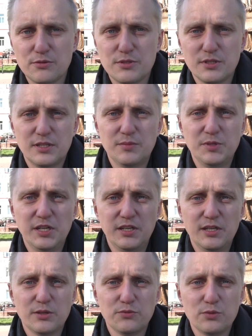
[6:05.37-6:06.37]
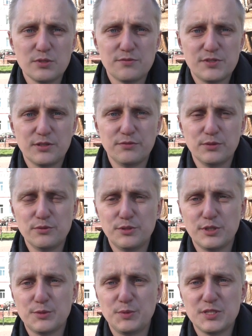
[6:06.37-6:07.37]
то есть это и мнение ВОЗ, всех
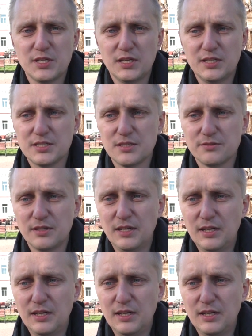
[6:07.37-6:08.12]
ведущих специалистов.